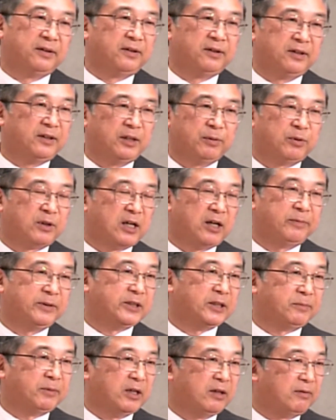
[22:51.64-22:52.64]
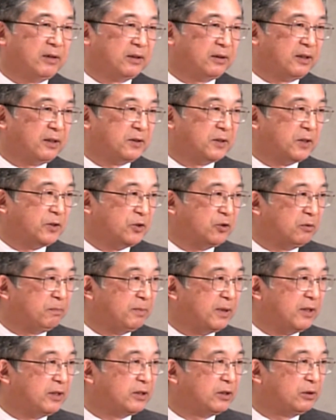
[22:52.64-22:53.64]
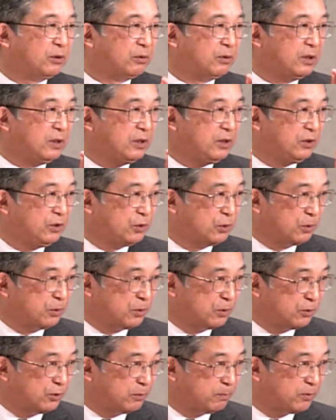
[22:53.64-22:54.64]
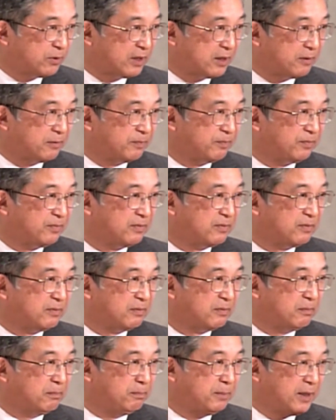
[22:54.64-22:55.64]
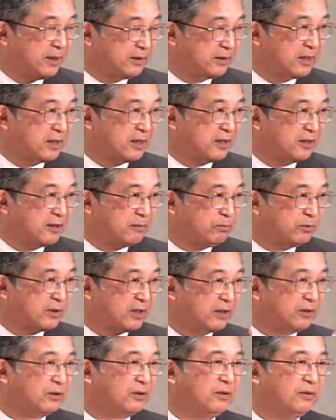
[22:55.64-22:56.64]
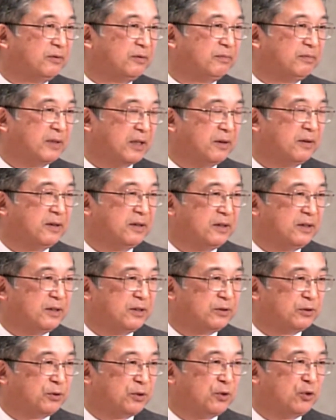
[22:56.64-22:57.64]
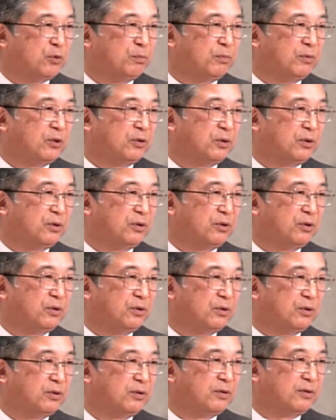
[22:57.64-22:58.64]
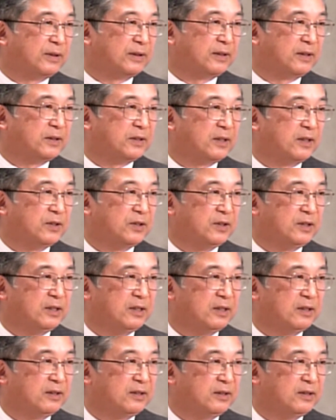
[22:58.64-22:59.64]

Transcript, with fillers: でも神様は私たちのベスト以上のプランベターなプラン、ね、それを私たちに